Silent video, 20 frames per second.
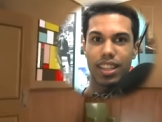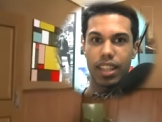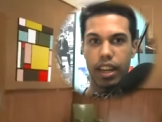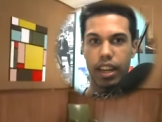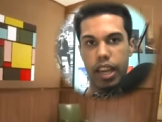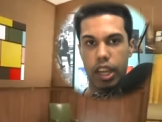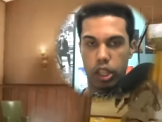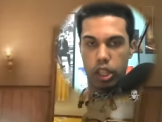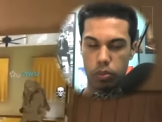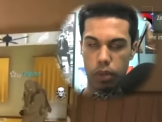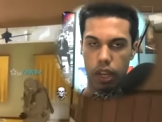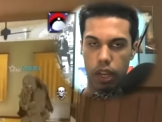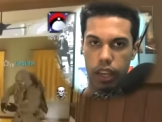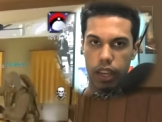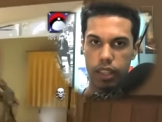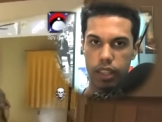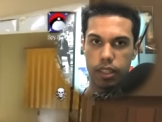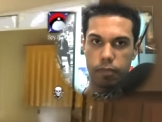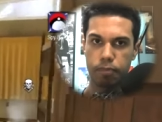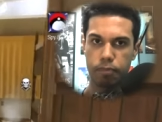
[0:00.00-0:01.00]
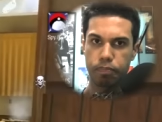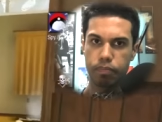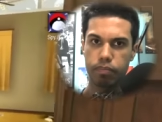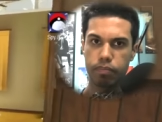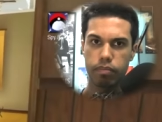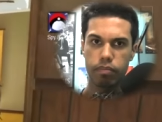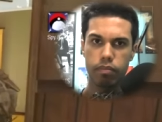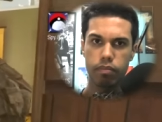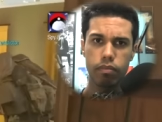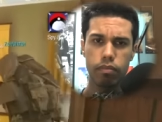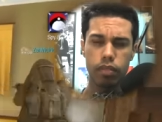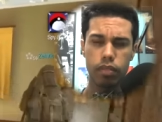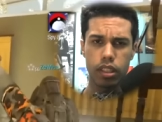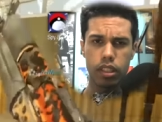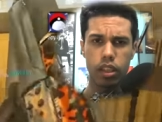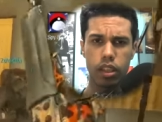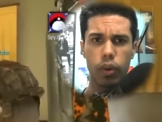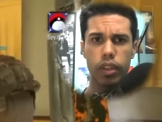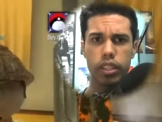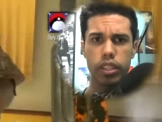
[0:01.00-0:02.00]
3, beleza?
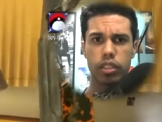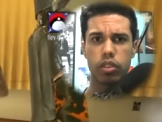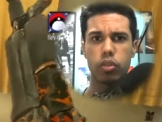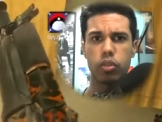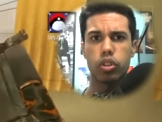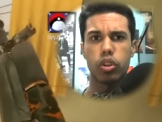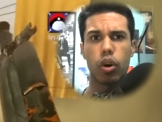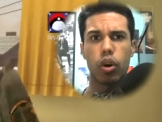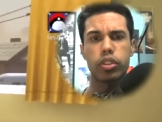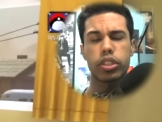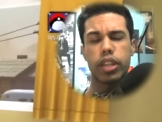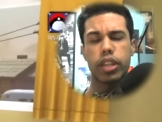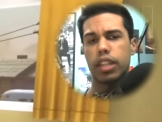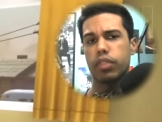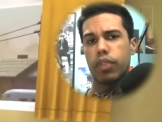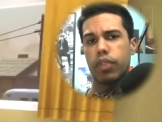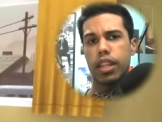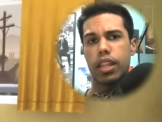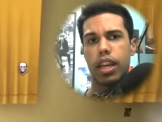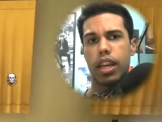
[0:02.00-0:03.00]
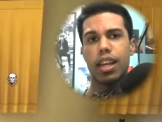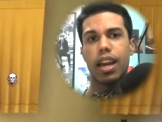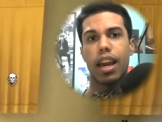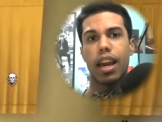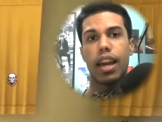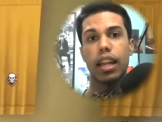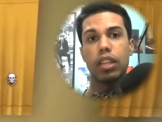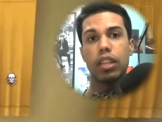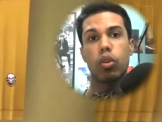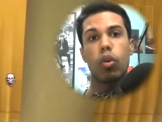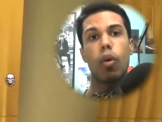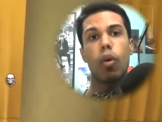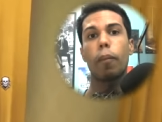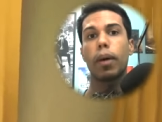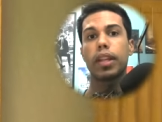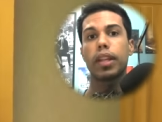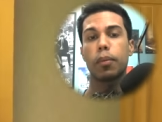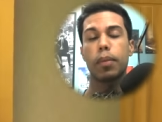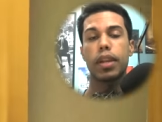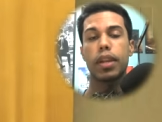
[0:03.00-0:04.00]
Então esses são os jogos que a gente vai ter aí na
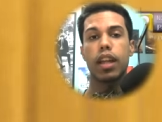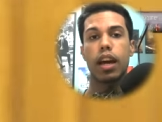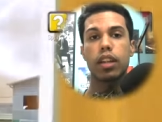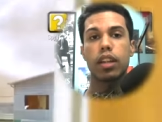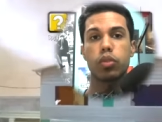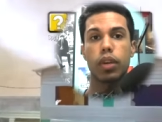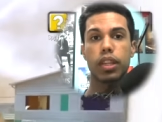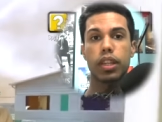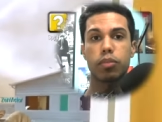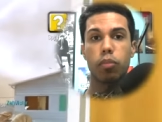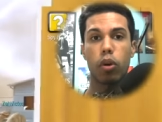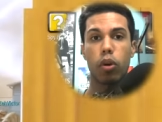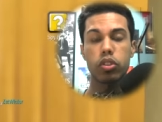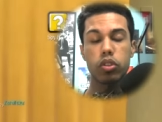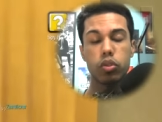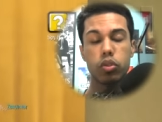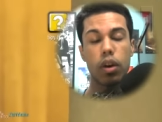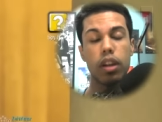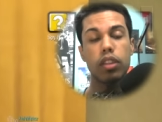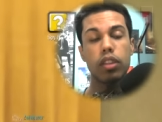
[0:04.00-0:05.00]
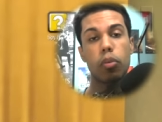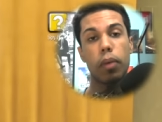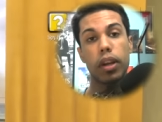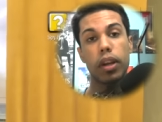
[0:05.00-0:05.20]
retrocompatibilidade do Xbox One, tô